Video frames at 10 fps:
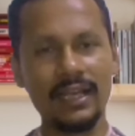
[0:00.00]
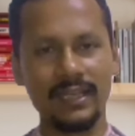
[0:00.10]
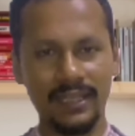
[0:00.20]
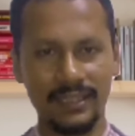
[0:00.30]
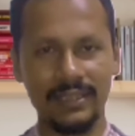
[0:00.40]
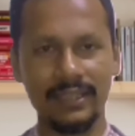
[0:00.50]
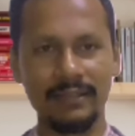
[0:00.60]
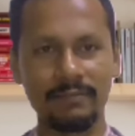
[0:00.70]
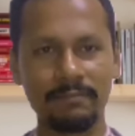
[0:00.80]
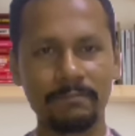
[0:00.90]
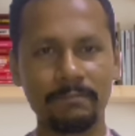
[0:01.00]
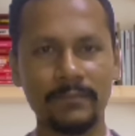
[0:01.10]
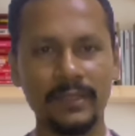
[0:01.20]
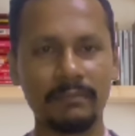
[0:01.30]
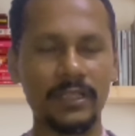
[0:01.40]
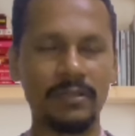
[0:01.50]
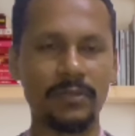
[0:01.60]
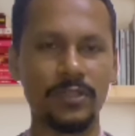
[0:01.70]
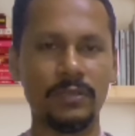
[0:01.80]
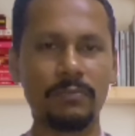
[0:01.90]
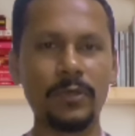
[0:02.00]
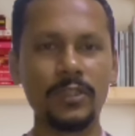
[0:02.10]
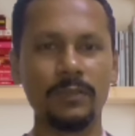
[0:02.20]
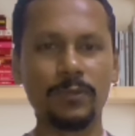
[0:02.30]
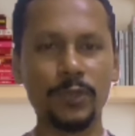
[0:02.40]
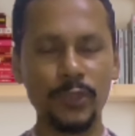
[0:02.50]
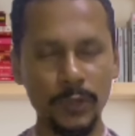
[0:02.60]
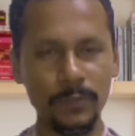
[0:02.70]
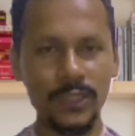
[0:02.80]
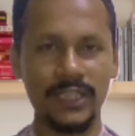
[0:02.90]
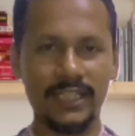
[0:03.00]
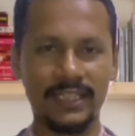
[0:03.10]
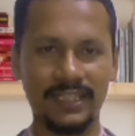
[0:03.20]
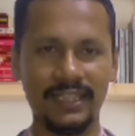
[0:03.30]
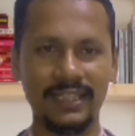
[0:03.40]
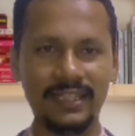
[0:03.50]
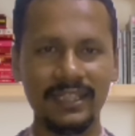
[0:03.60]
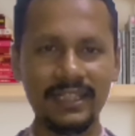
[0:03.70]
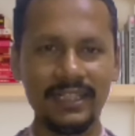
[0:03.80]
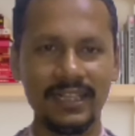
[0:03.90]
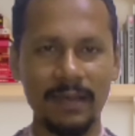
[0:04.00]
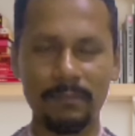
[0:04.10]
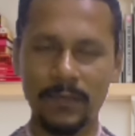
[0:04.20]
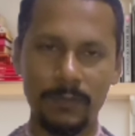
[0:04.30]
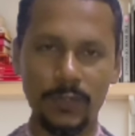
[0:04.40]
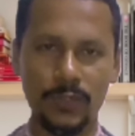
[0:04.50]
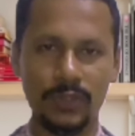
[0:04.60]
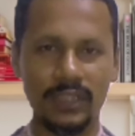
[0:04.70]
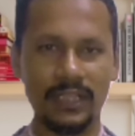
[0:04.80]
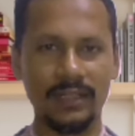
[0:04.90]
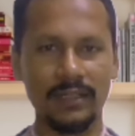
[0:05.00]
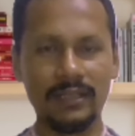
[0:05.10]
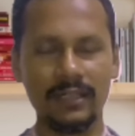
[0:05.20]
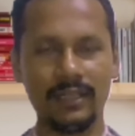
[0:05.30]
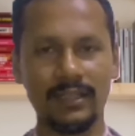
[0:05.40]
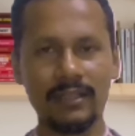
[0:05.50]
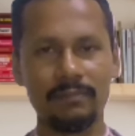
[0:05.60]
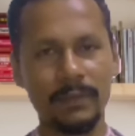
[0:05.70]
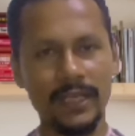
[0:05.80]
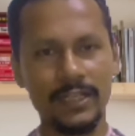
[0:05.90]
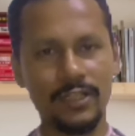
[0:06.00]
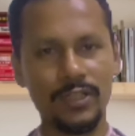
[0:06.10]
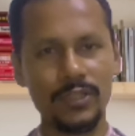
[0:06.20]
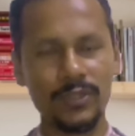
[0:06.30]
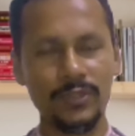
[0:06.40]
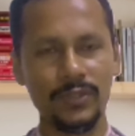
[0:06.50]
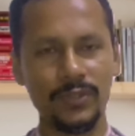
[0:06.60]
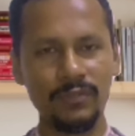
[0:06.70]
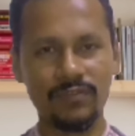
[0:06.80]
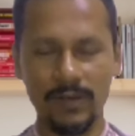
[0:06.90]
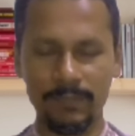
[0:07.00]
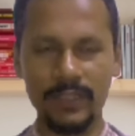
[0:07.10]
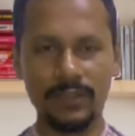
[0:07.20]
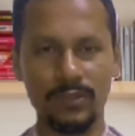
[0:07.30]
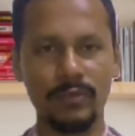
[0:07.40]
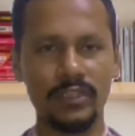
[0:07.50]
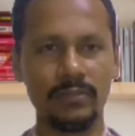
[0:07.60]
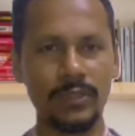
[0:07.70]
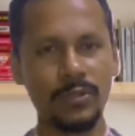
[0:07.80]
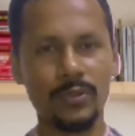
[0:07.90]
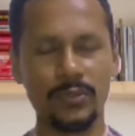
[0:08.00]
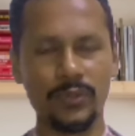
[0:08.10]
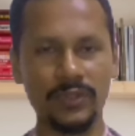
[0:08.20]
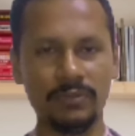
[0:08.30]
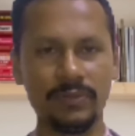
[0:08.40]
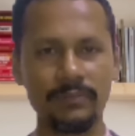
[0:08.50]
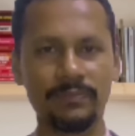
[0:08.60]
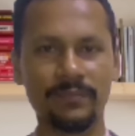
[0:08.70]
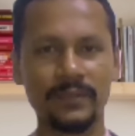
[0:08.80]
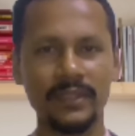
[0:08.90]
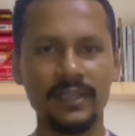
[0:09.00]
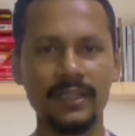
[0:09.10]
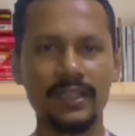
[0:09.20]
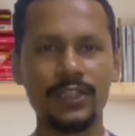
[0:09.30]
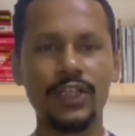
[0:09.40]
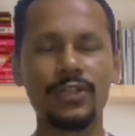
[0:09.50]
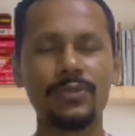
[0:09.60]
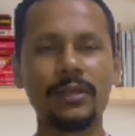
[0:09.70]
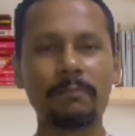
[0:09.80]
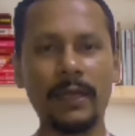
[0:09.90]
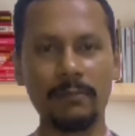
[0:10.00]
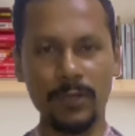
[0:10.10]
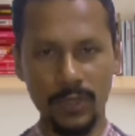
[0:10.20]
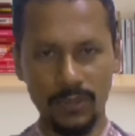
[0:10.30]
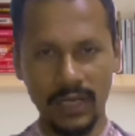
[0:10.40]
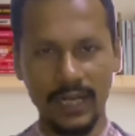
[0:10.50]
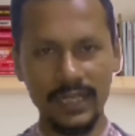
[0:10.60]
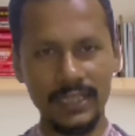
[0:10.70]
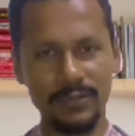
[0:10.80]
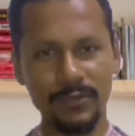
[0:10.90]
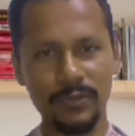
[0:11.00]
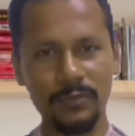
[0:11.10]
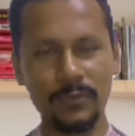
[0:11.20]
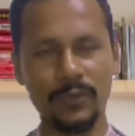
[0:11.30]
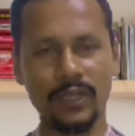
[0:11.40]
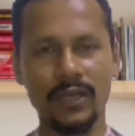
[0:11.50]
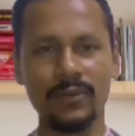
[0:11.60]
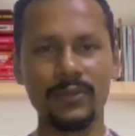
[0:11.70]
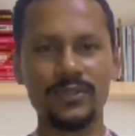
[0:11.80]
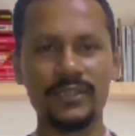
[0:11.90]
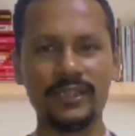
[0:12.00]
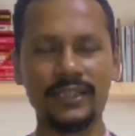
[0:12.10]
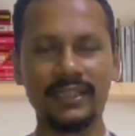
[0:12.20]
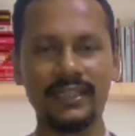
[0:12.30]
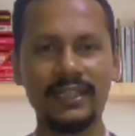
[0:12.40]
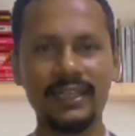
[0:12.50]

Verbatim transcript: ডাল খেতে দিন পাশাপাশি পর্যাপ্ত সবজি খেতে দিন আপনার প্রিয় সন্তানের পেট ফাঁপাটা কমে যাবে ছোট হয়ে যাবে শিশুদের পেট বড় হওয়ার আরেকটি গুরুত্বপূর্ণ কারণ হচ্ছে